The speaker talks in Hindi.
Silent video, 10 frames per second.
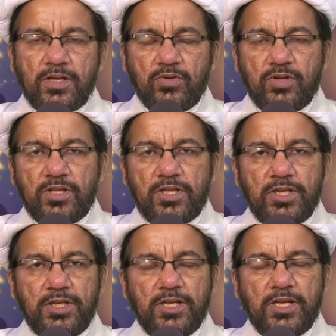क्योंकि
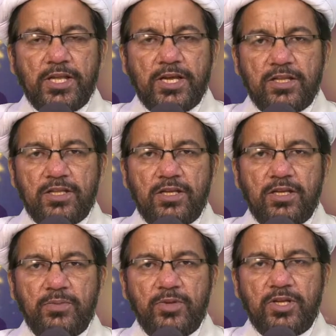तेरी हिदायत ही
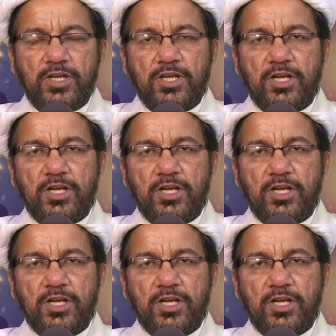हमें नेक